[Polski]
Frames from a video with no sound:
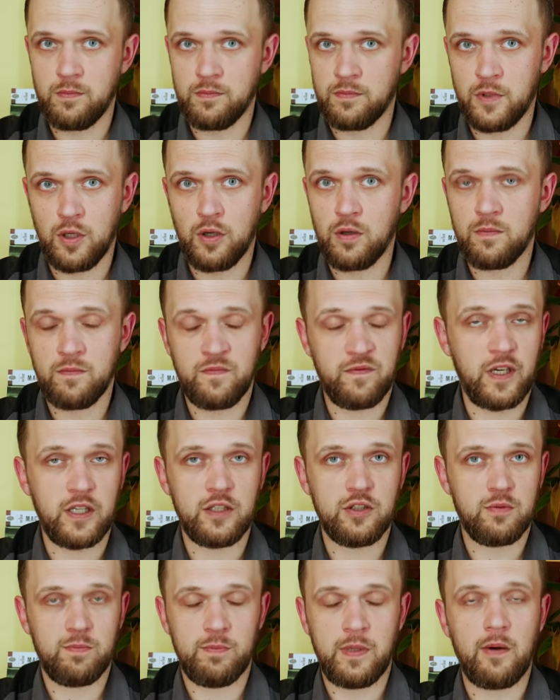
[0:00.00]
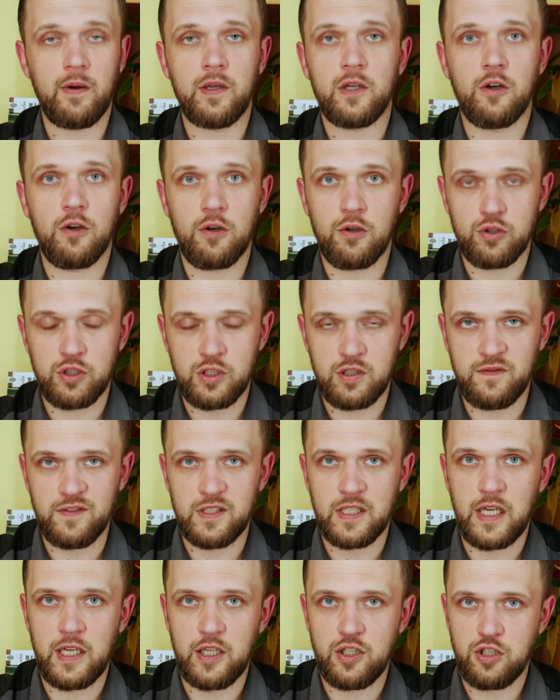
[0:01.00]
no wręcz białej gorączki
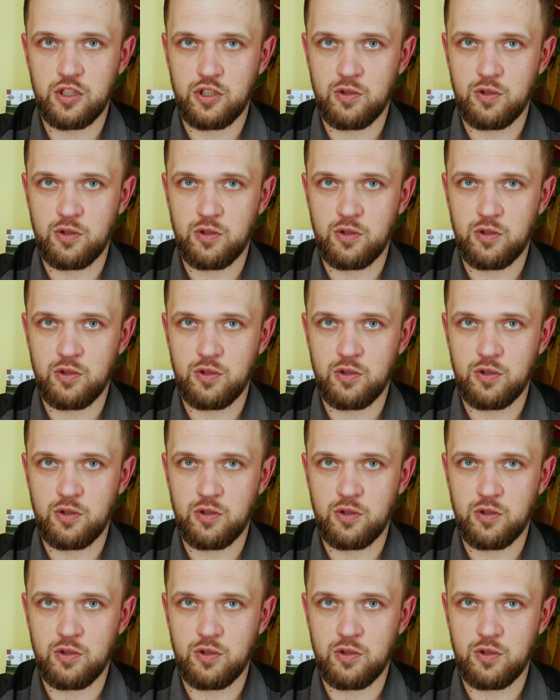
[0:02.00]
wydaje się,